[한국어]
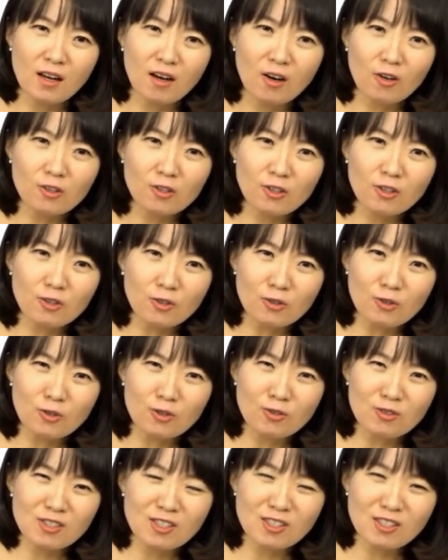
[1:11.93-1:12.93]
어떤
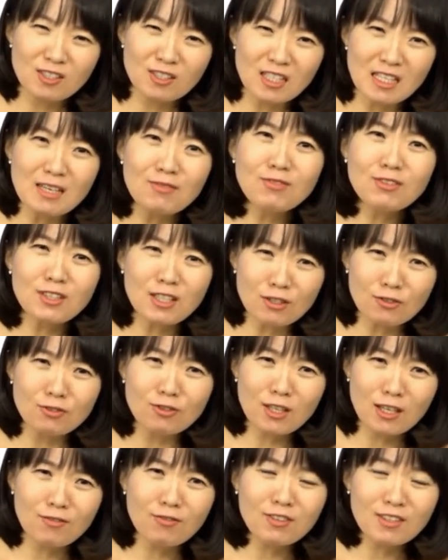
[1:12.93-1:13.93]
어떤 그 이브닝, 그
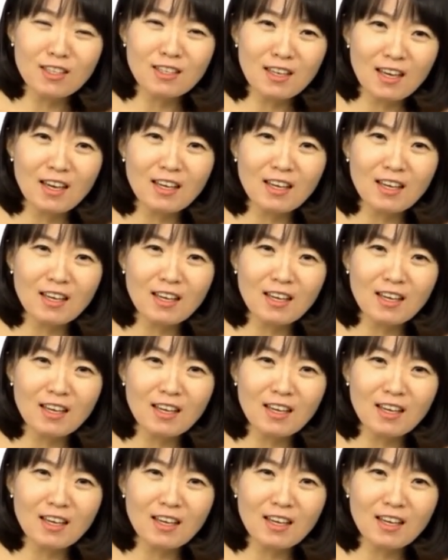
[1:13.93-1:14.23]
리브닝에